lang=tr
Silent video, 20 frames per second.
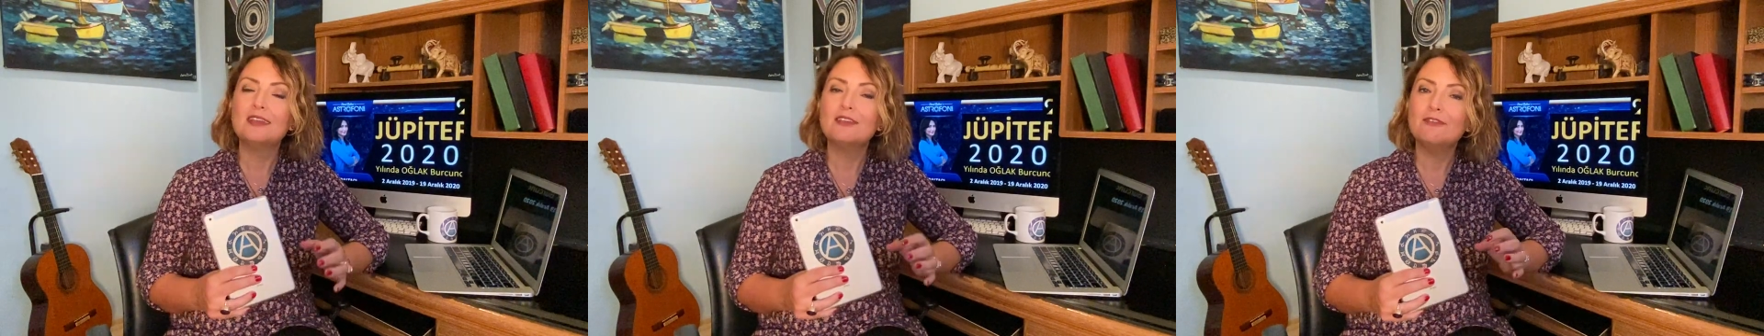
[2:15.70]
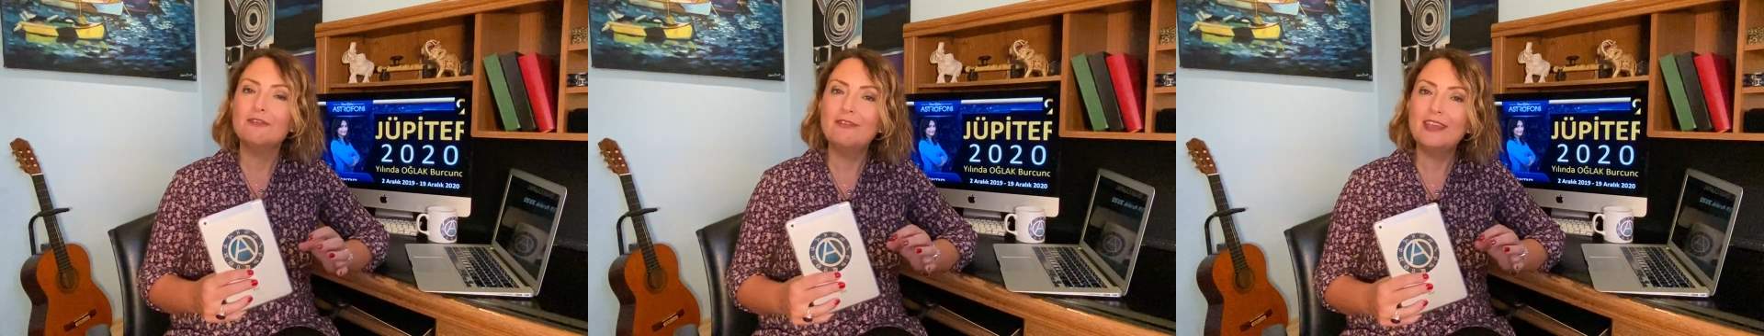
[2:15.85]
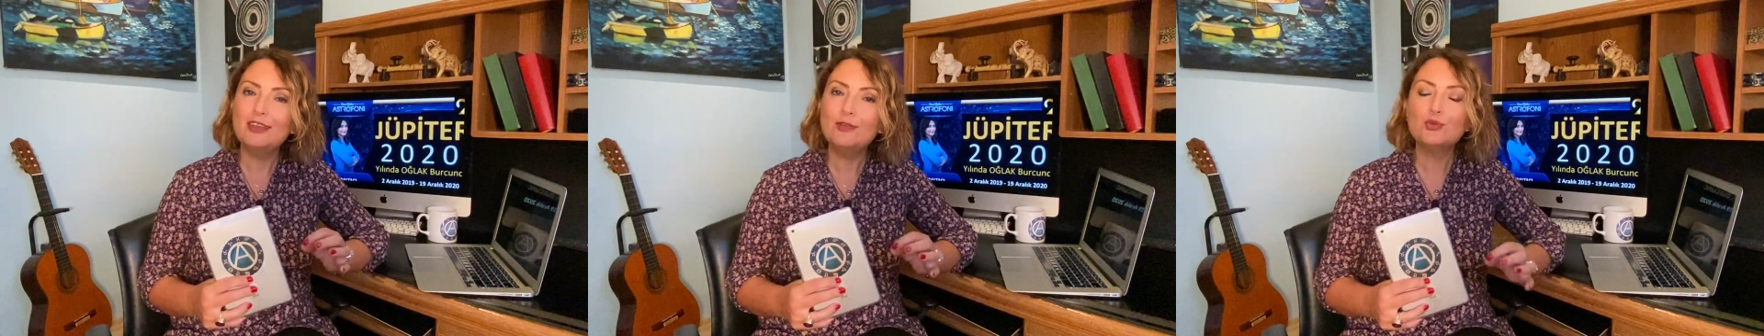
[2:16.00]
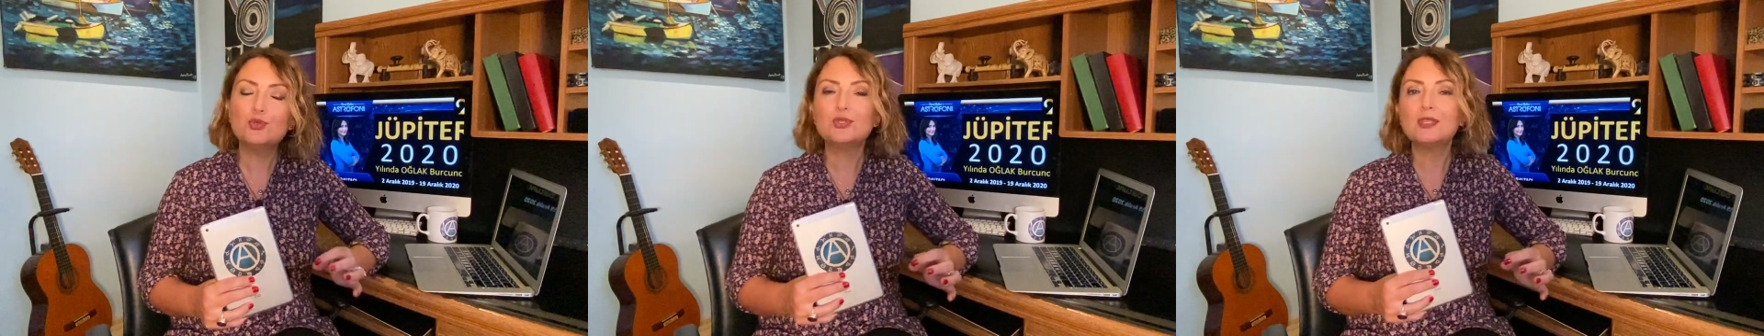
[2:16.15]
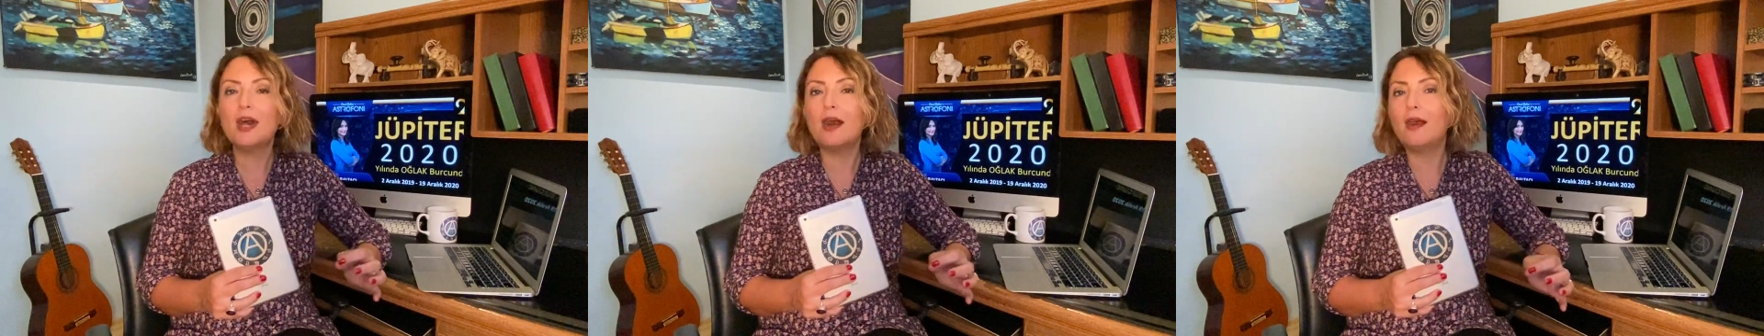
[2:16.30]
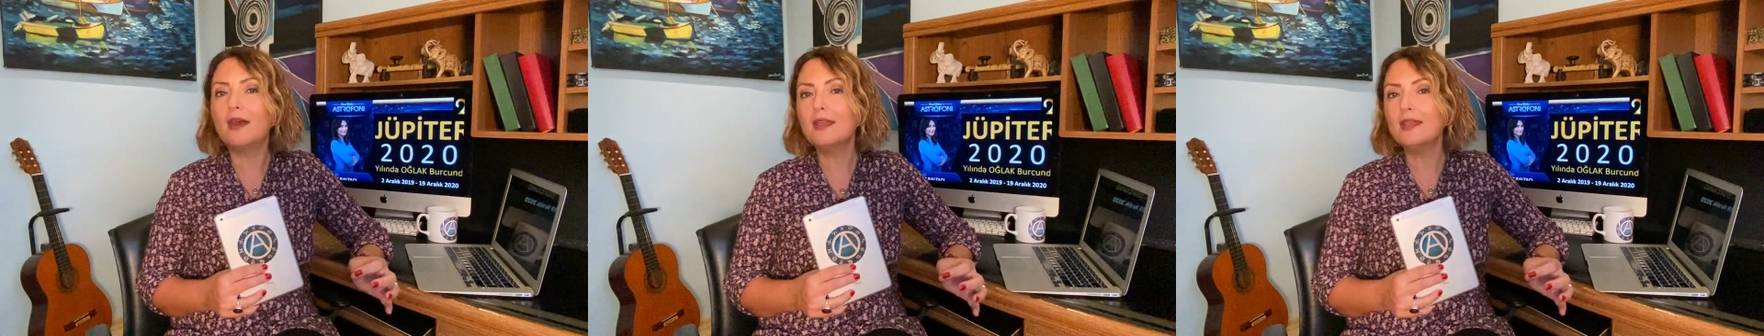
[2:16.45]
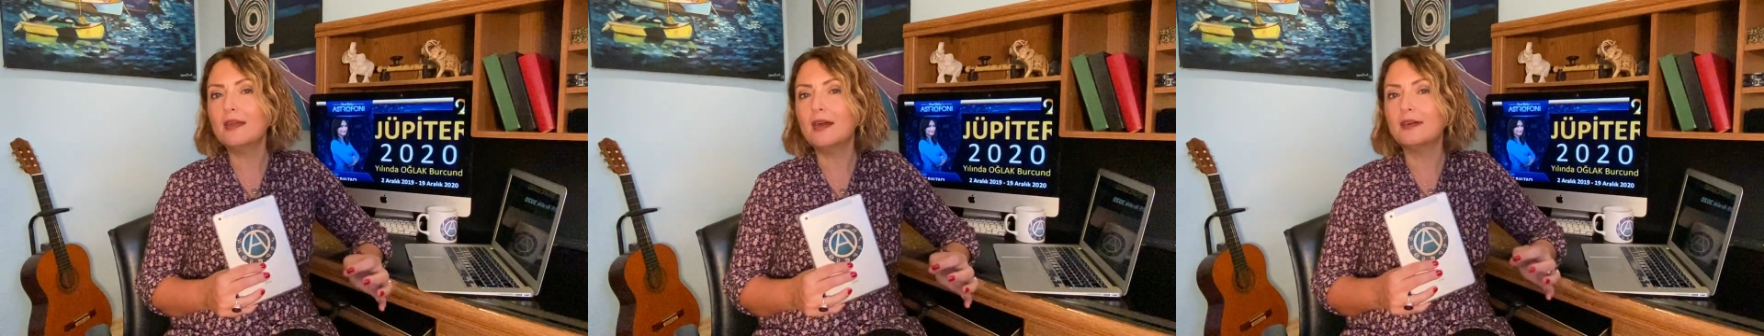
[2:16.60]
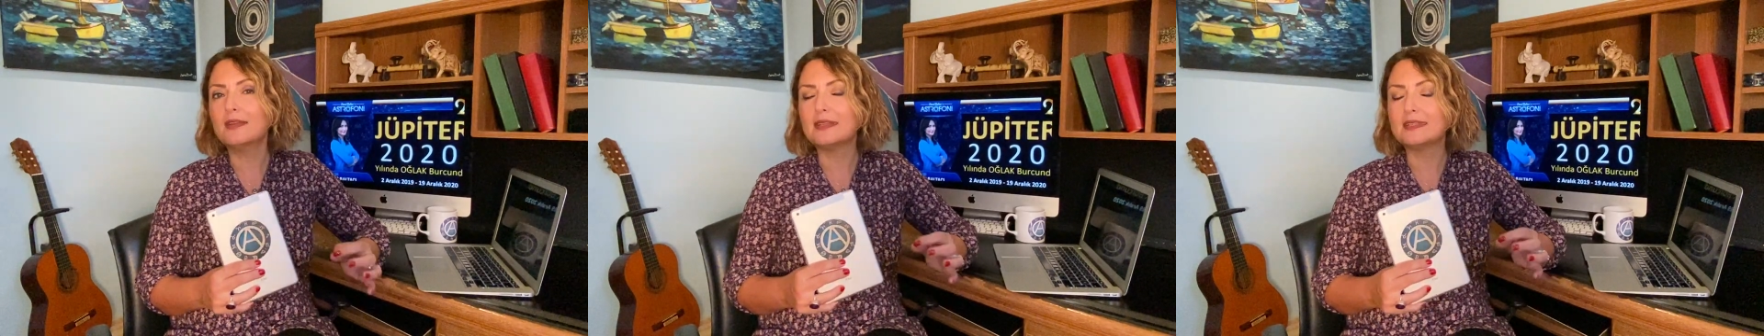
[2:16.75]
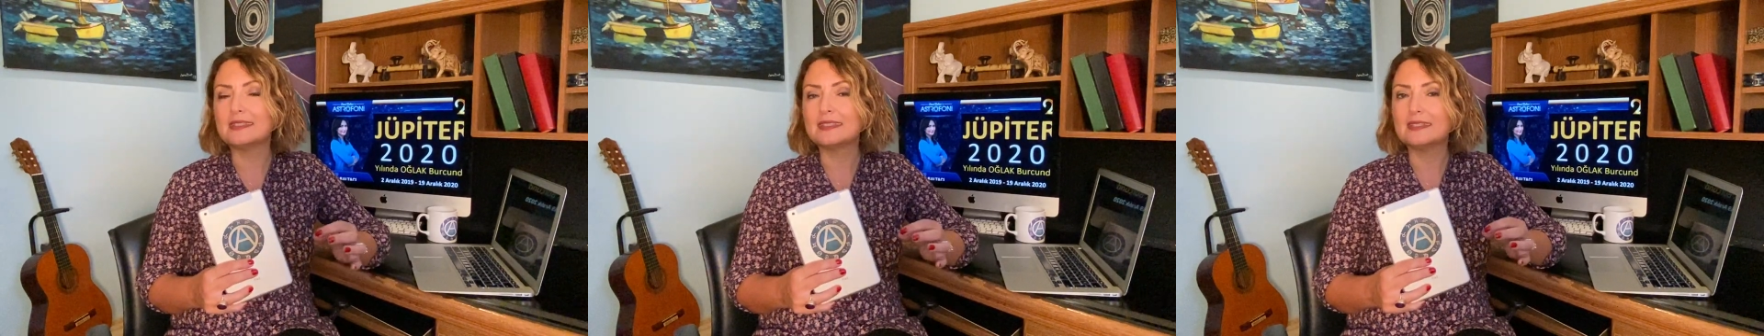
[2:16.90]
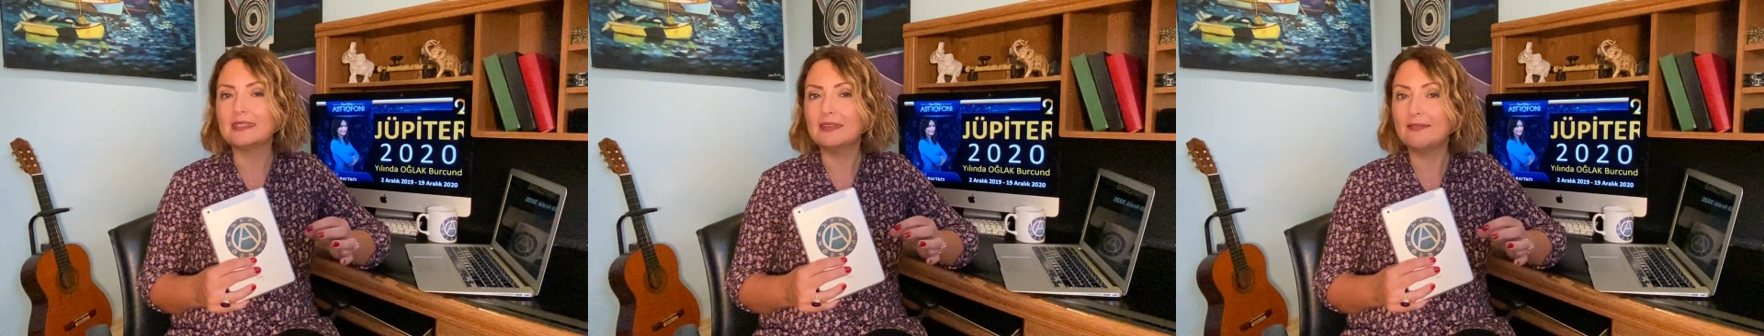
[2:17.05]
Venüs ile Ay
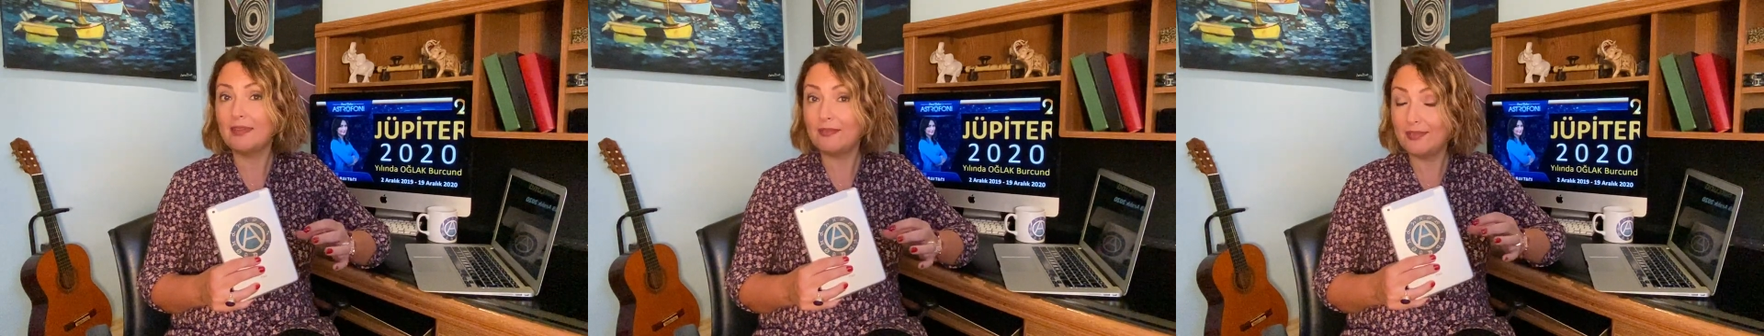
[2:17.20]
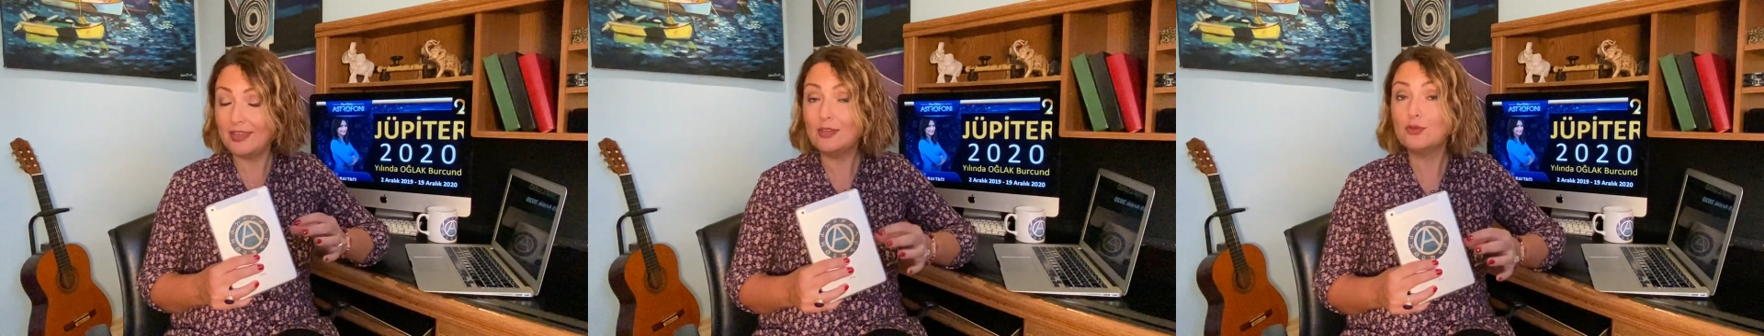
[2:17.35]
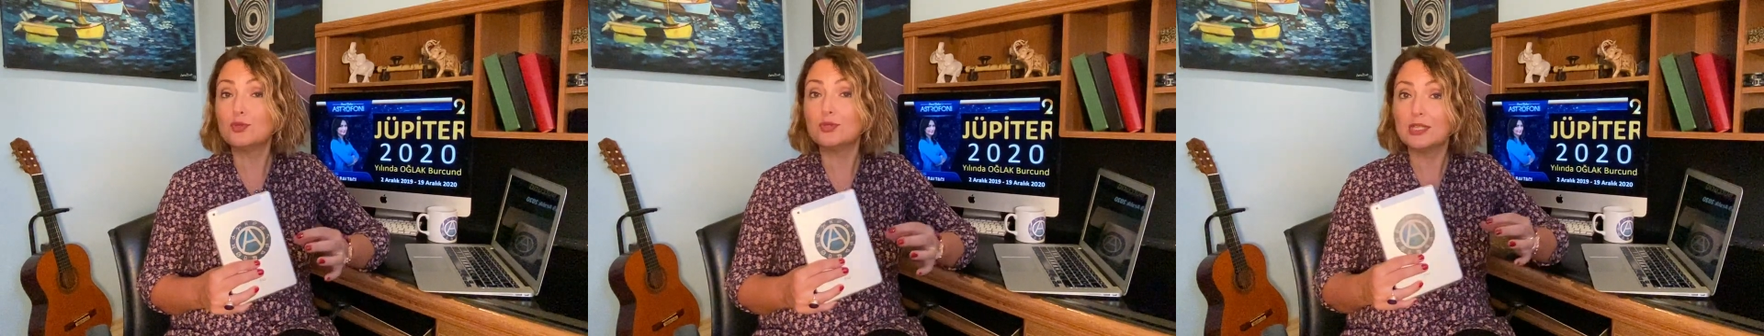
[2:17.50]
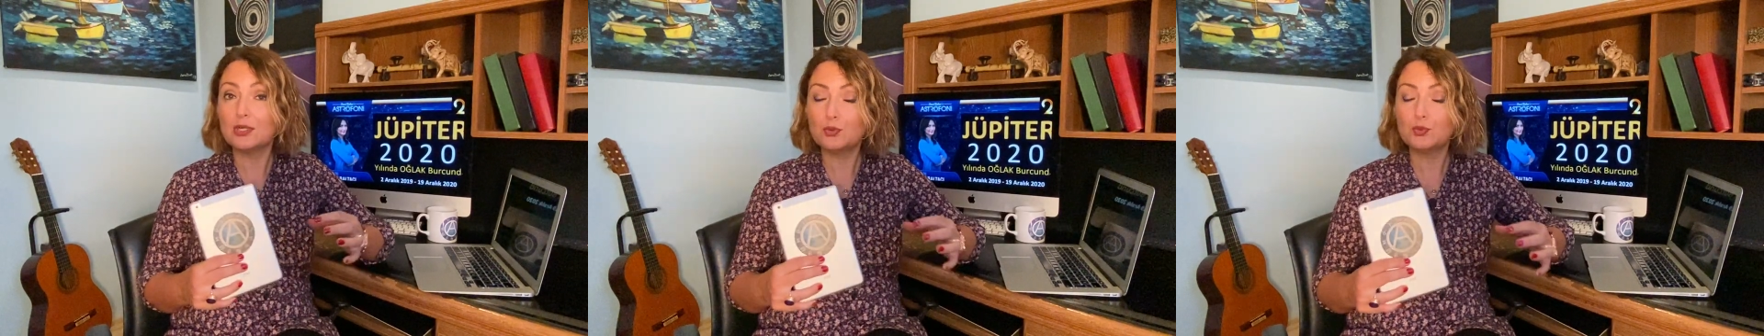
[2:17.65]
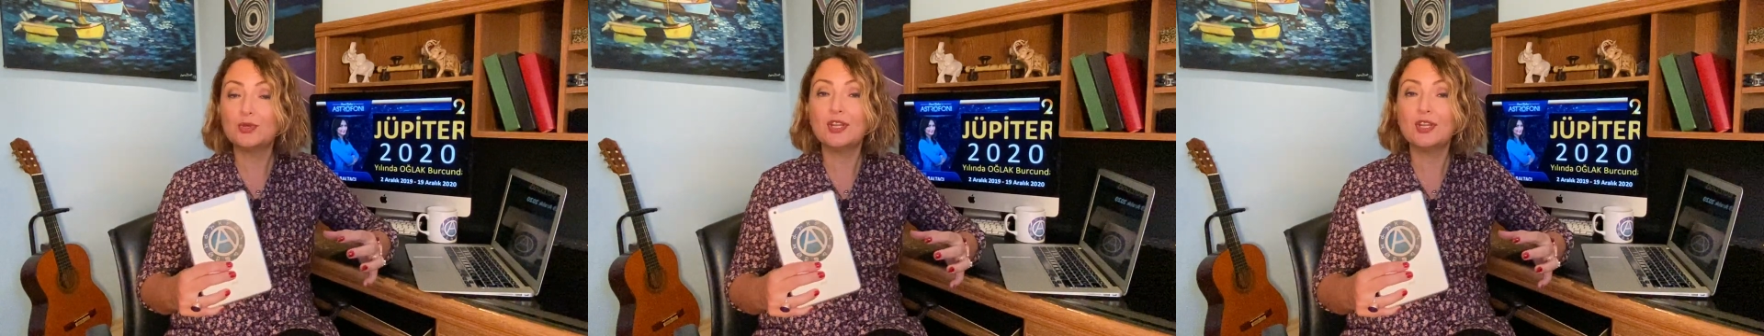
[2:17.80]
arasında ve Venüs ile